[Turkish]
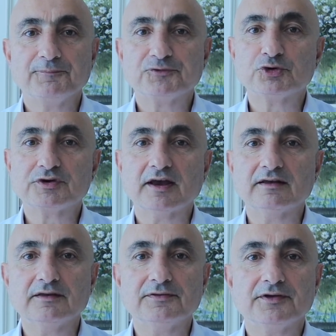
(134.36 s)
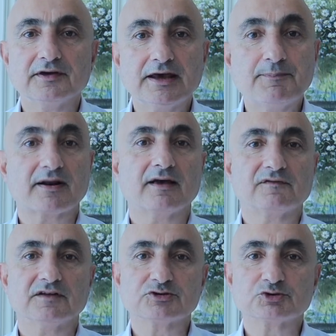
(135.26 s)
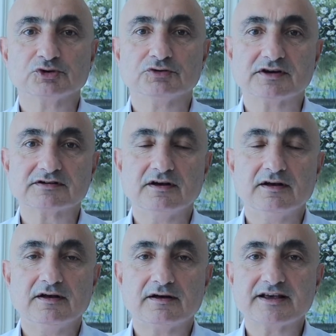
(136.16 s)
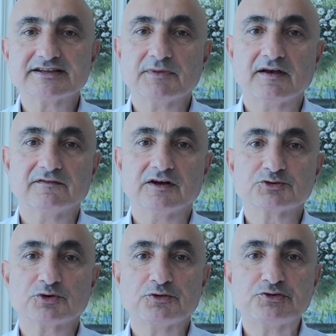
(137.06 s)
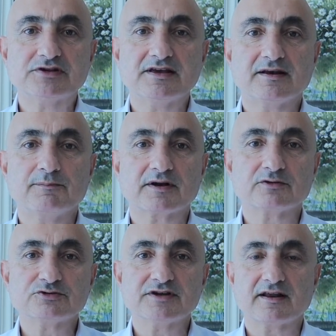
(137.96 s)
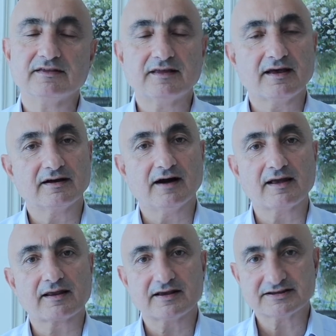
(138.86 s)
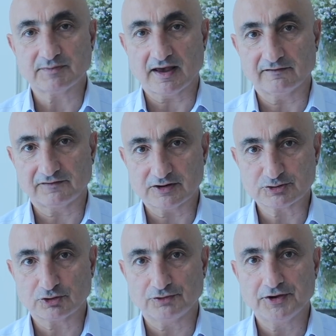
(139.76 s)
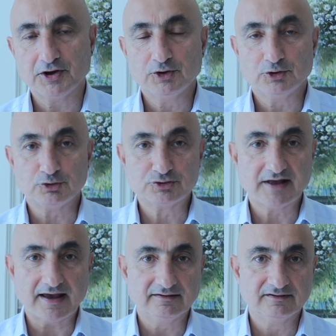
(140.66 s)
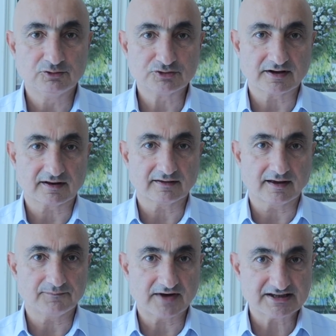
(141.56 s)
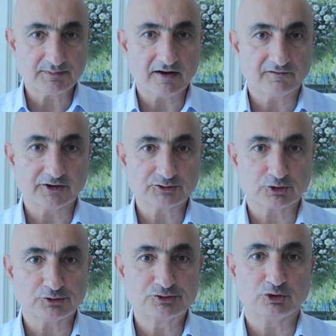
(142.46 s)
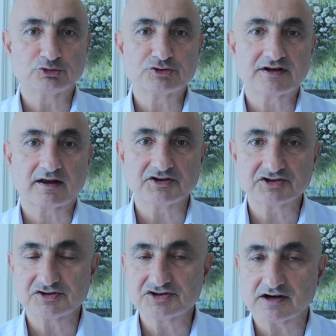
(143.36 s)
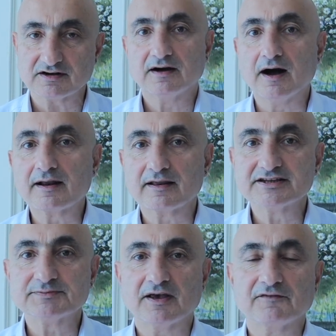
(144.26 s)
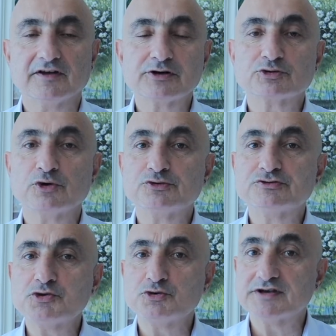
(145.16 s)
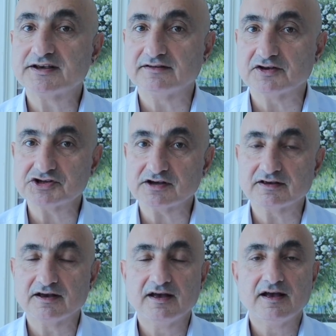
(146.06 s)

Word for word: Türkiye'nin hiperenflasyonu var. Resmi enflasyon %21'in üzerinde, gayri resmi enflasyon %50'nin üzerinde. Resmi enflasyon %30-40'a çıkacak, gayri resmi enflasyon %100'e gidecek.